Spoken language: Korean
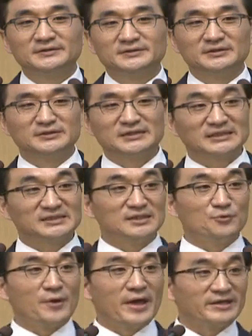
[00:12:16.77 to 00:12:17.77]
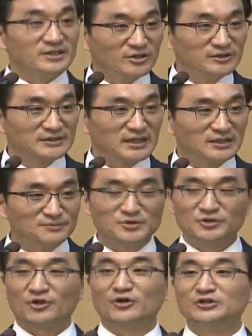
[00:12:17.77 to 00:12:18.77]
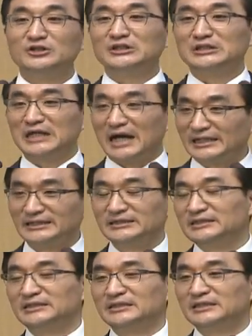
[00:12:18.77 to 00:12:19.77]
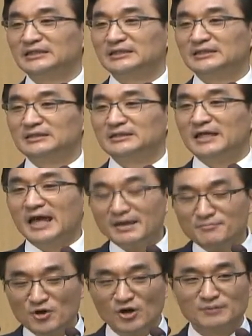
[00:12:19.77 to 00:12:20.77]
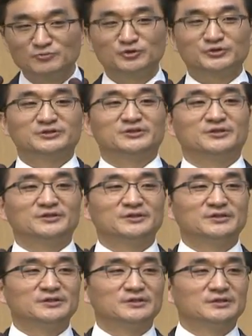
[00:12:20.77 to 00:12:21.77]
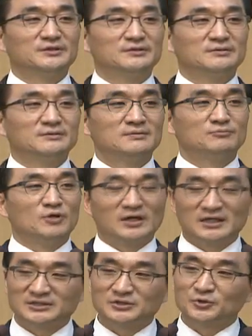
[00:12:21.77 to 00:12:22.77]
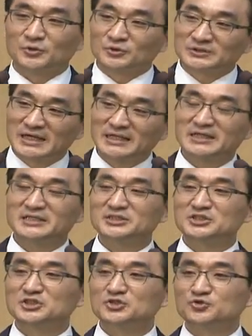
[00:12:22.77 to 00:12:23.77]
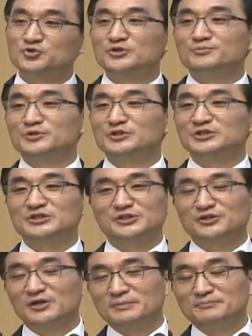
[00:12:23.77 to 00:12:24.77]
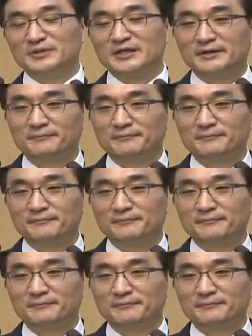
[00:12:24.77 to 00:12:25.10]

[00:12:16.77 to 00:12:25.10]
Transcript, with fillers: 그는 자신이 왜 이런 사람이 되었는가를 해명함으로써 부활하시고 살아계신 주님을 증거합니다.